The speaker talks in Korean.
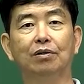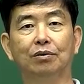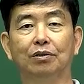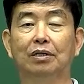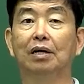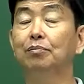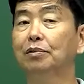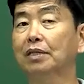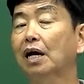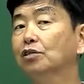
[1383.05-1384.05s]
이런 것도
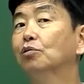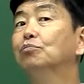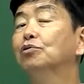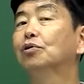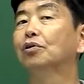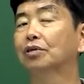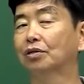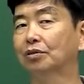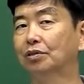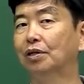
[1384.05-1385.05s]
다 전분
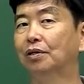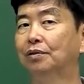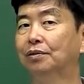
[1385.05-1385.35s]
덩어리거든요.